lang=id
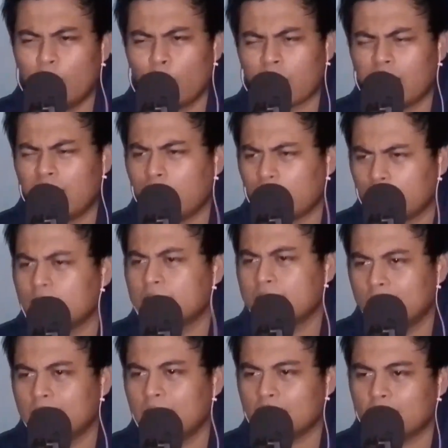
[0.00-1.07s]
Oke okay lah,
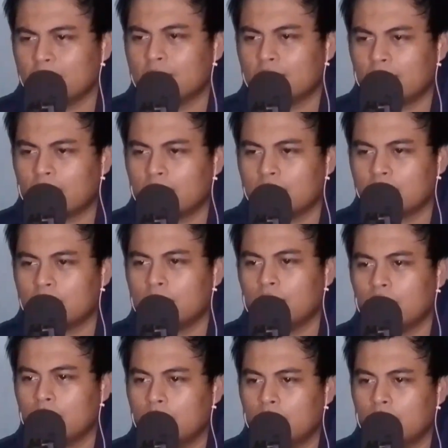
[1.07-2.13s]
masuk juga list gue.